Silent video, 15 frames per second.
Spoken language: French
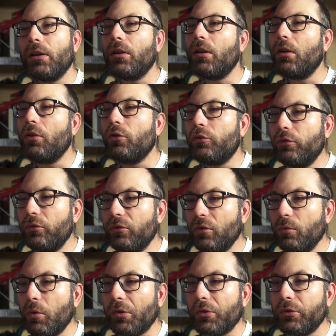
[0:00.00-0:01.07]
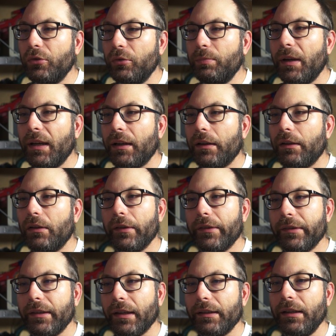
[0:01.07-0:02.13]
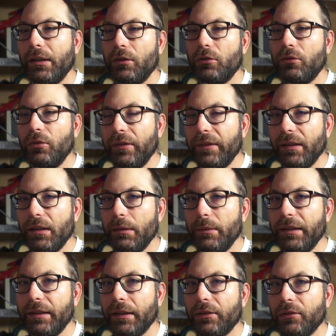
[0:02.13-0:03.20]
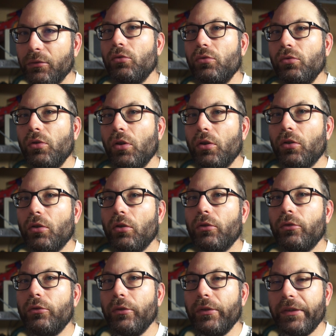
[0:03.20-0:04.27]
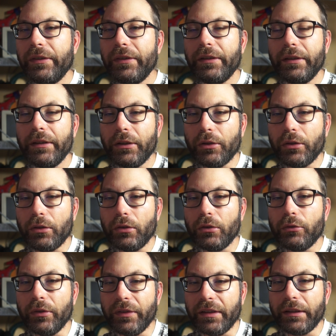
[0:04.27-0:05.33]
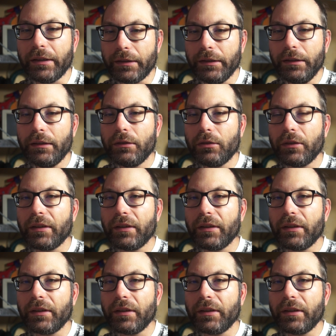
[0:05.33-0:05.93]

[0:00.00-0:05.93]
euh, justement de par euh, certaines de ses limitations ou euh, de, ses, de techniques,